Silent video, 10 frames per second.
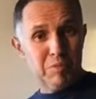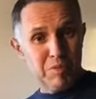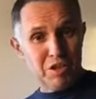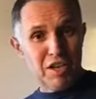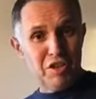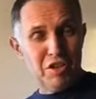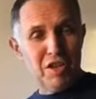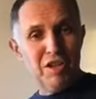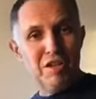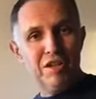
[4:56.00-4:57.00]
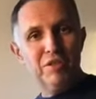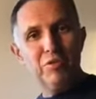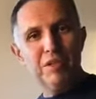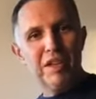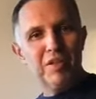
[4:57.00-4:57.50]
częściej e,
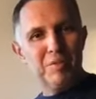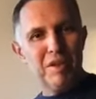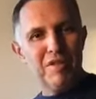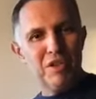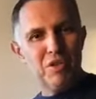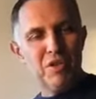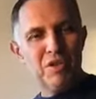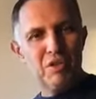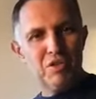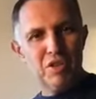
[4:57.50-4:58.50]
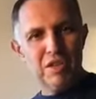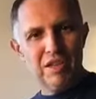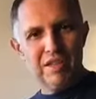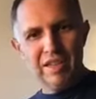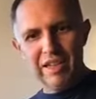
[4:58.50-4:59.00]
tutaj rozmawiać o istocie
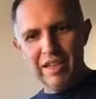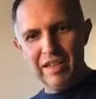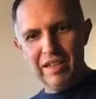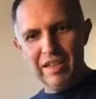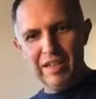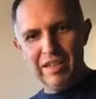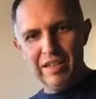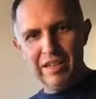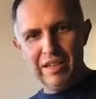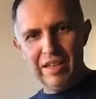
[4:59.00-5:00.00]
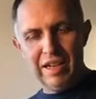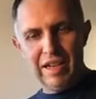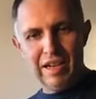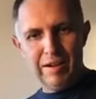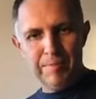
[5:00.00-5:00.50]
tej gry,
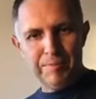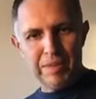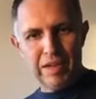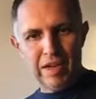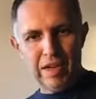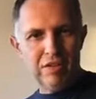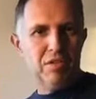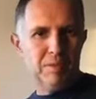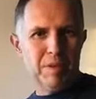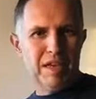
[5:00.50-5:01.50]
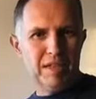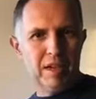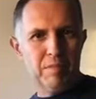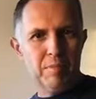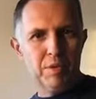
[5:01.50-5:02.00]
a, a to jest pasja
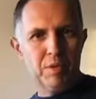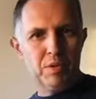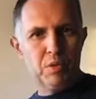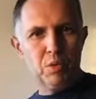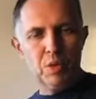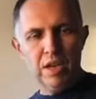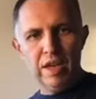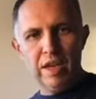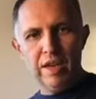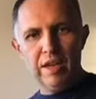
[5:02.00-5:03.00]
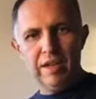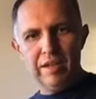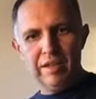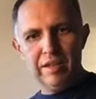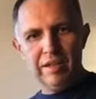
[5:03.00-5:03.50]
po prostu.
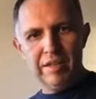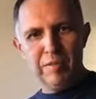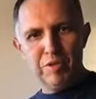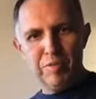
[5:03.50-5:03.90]
Ja muszę